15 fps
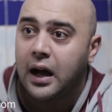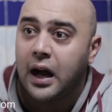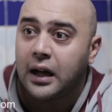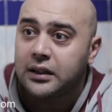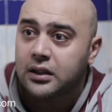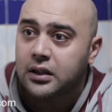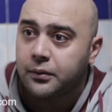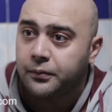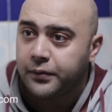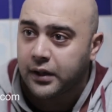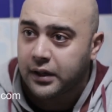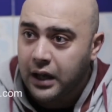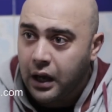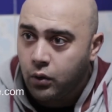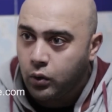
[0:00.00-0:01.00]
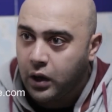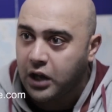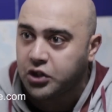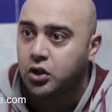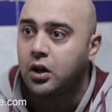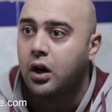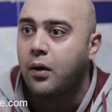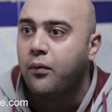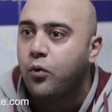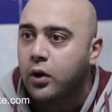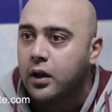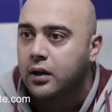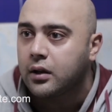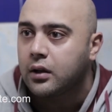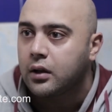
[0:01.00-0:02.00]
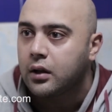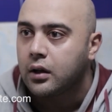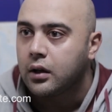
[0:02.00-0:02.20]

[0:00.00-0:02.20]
قعد يضرب في الجو عشان يعرفوا ايه